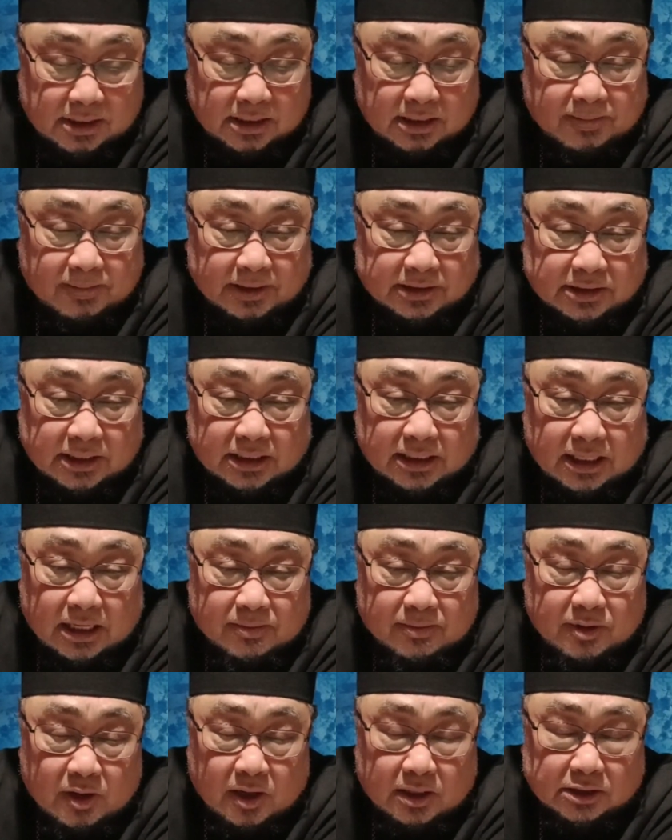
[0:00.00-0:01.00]
kita baca
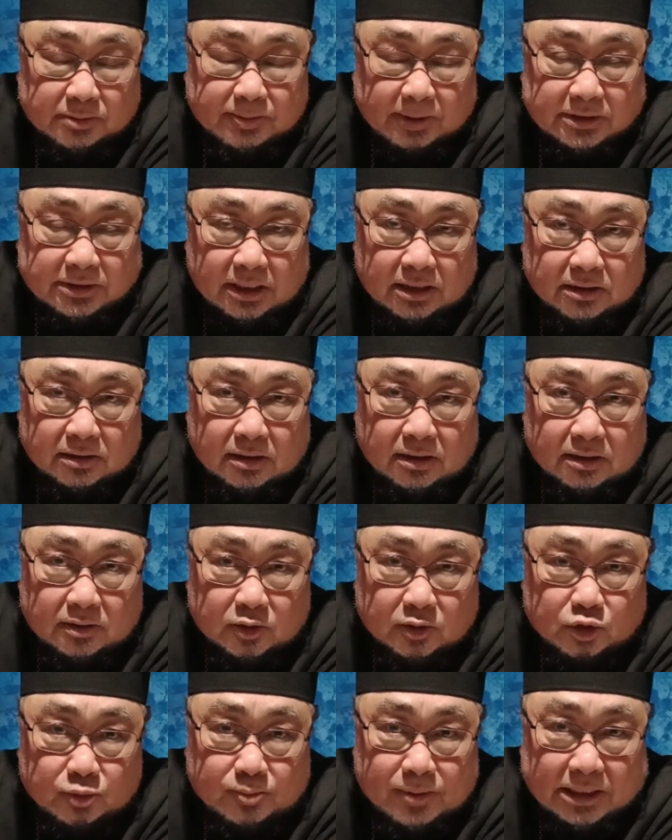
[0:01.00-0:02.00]
dalam Yohanes pasal
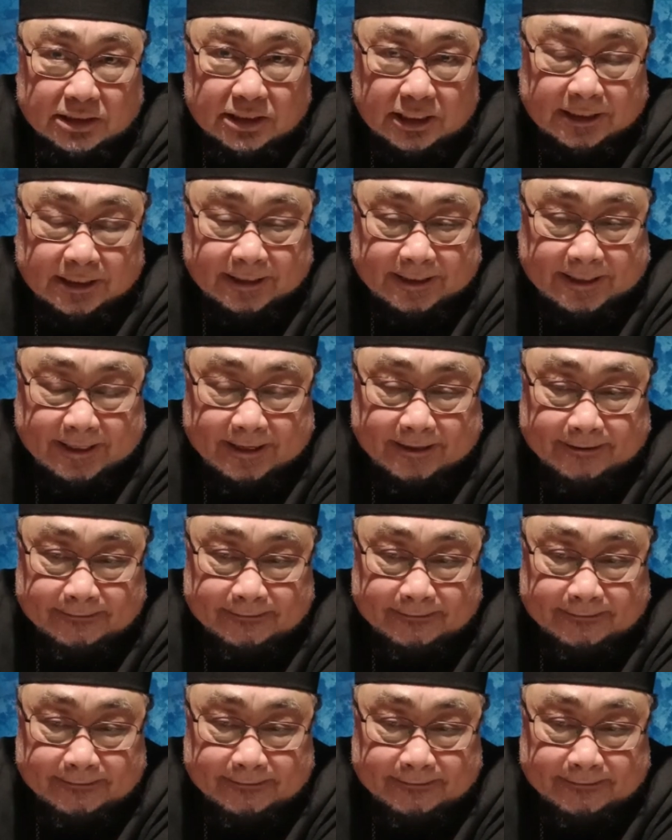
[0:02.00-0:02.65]
17 eh, ayat